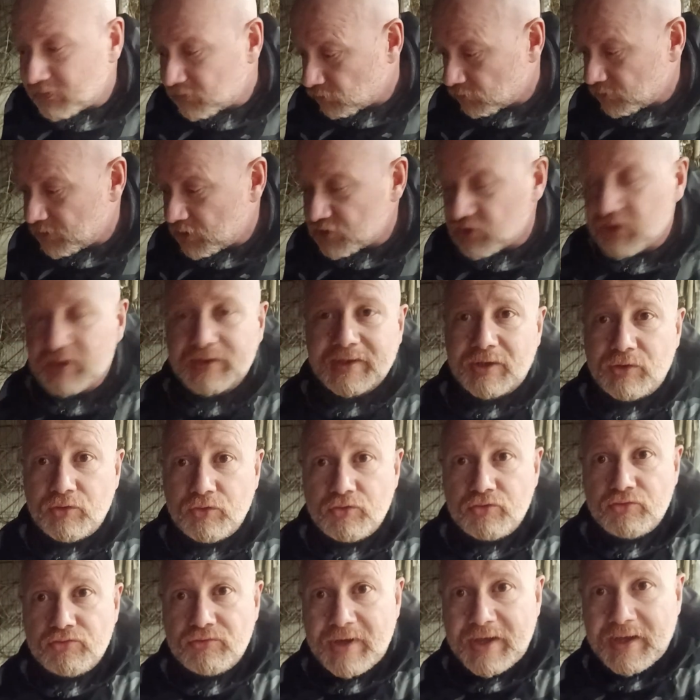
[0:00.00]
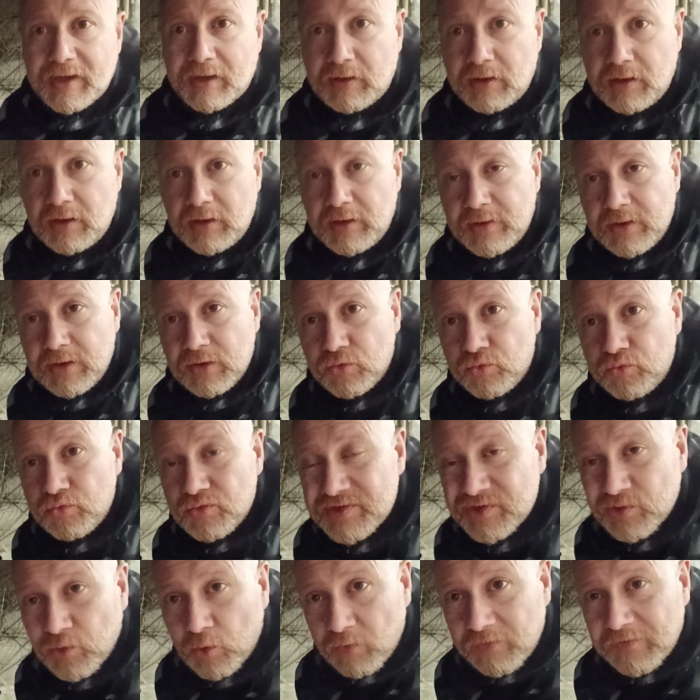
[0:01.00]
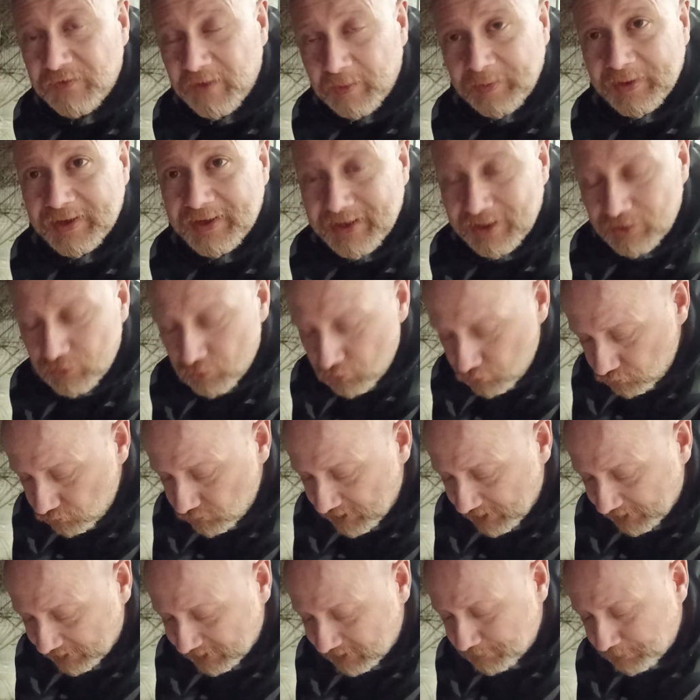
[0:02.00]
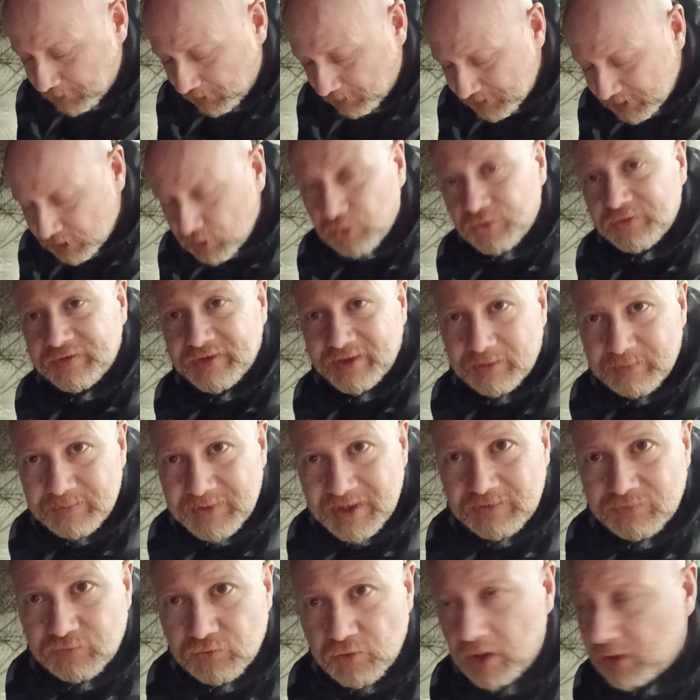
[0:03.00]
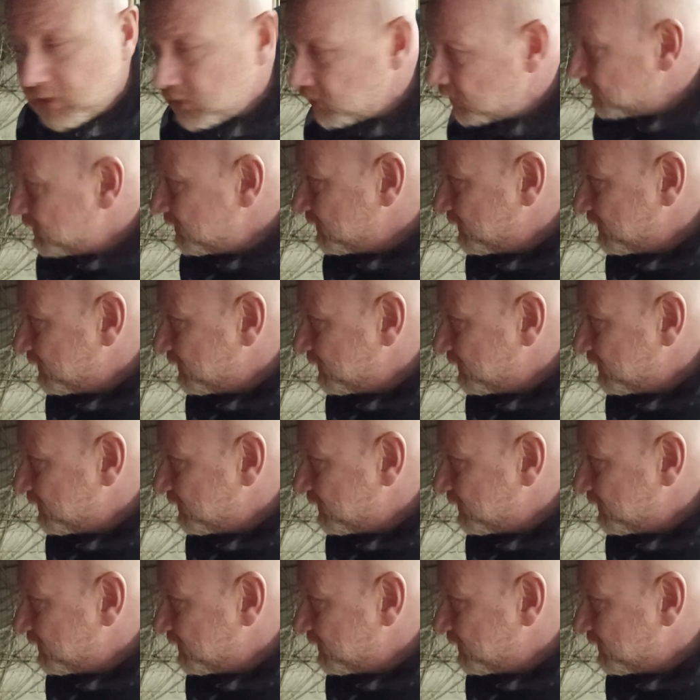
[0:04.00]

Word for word: Si on achète un oculaire ou si on fabrique un oculaire qui permet de grossir mille fois,